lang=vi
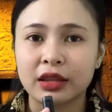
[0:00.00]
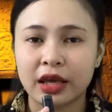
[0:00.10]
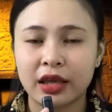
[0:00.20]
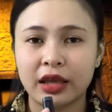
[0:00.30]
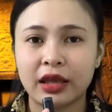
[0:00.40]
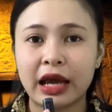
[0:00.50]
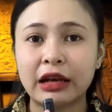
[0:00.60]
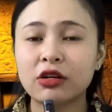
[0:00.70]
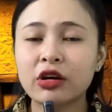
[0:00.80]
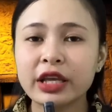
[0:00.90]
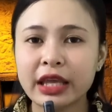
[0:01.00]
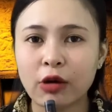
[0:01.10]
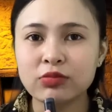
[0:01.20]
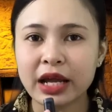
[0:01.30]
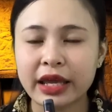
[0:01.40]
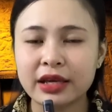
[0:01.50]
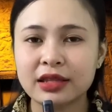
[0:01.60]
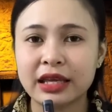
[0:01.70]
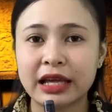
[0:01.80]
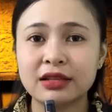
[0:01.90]
thì ảnh có cái võng
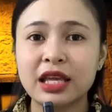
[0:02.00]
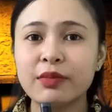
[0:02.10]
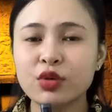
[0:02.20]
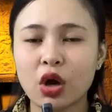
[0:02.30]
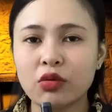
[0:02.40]
này thì ảnh kiếm